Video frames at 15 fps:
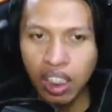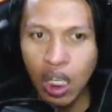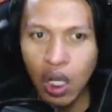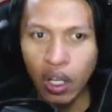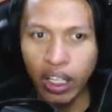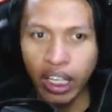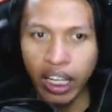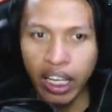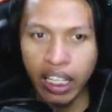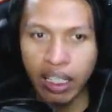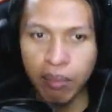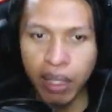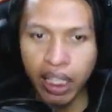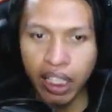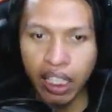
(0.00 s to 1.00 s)
Oke,
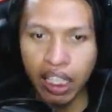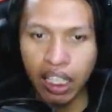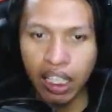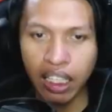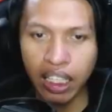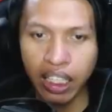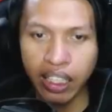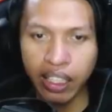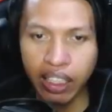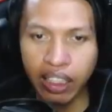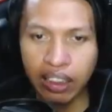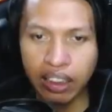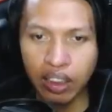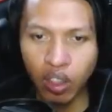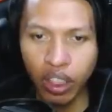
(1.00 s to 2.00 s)
karena mereka kena
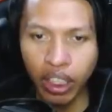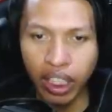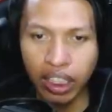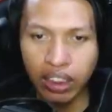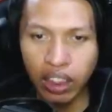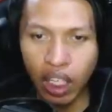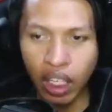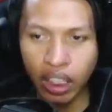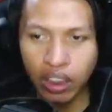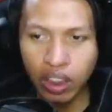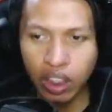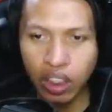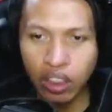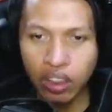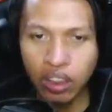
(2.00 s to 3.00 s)
Inris. Oke, let's go, let's
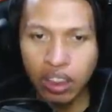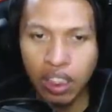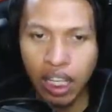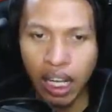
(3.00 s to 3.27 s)
go.